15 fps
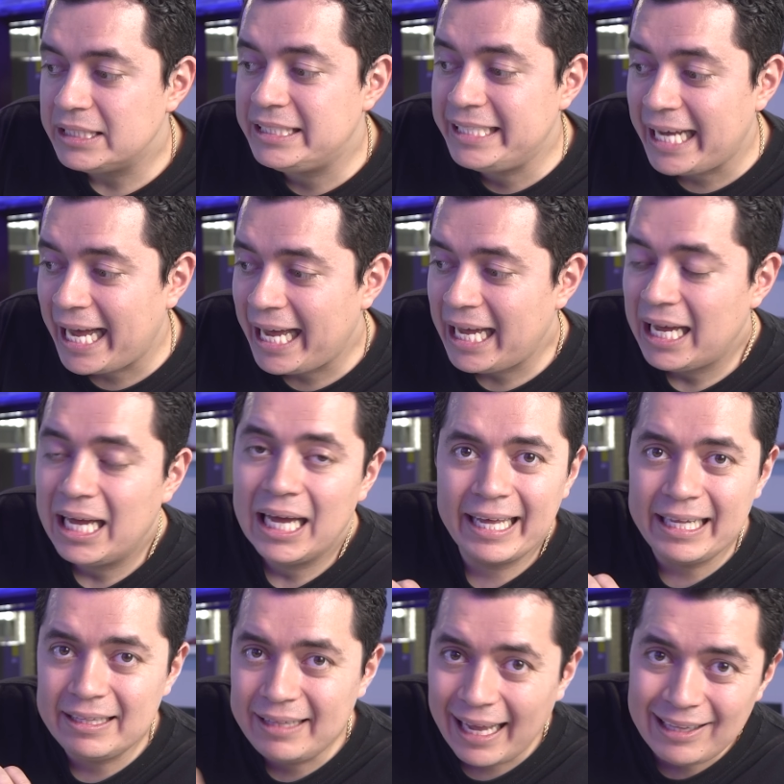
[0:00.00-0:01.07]
ya
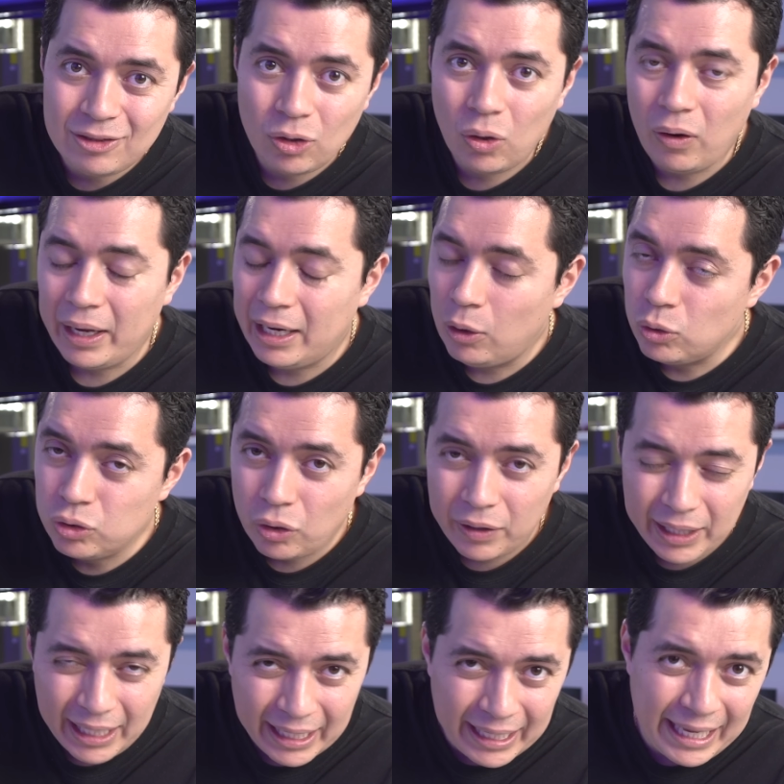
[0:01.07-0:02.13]
quitando el uso
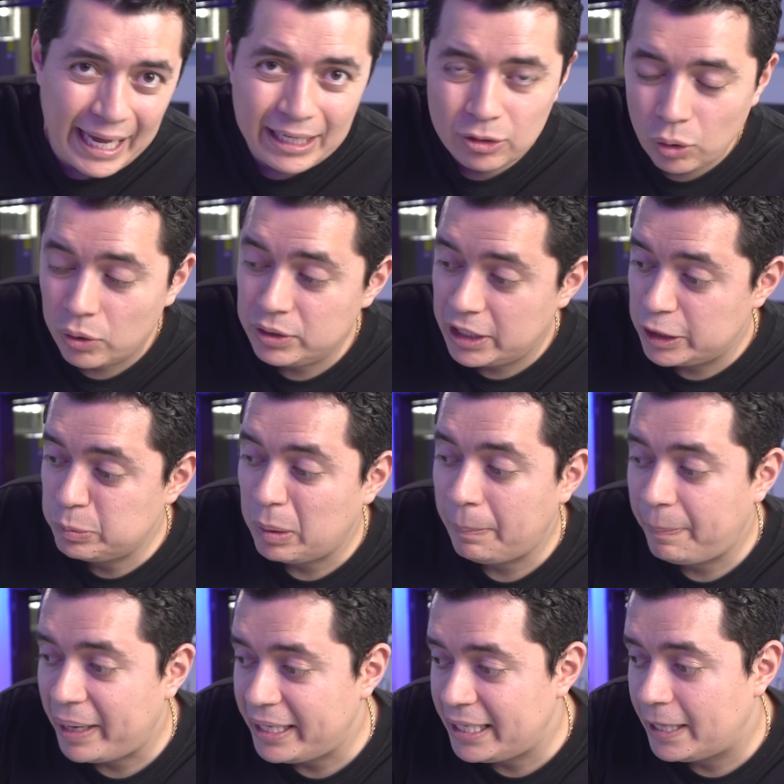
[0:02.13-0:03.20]
de energía y todo eso es
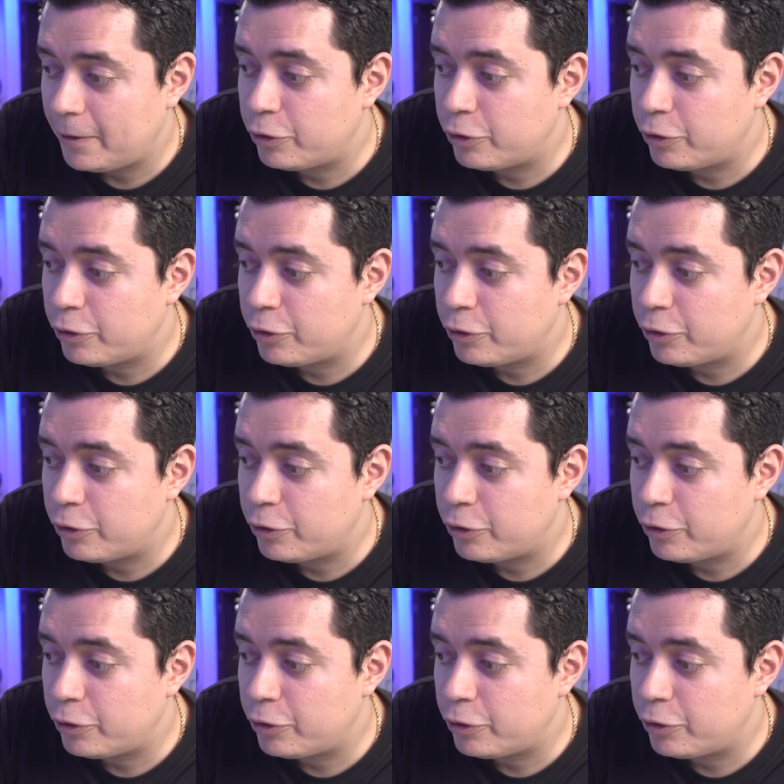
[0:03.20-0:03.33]
papaya.